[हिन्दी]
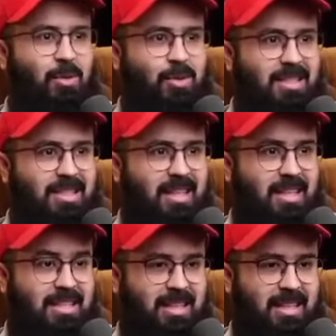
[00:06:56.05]
रोजी से
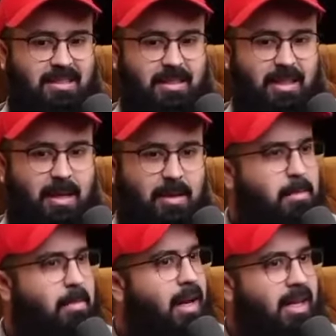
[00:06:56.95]
इस रिस्क से कि
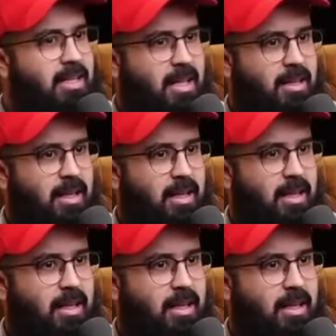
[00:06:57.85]
संभाला नहीं जाता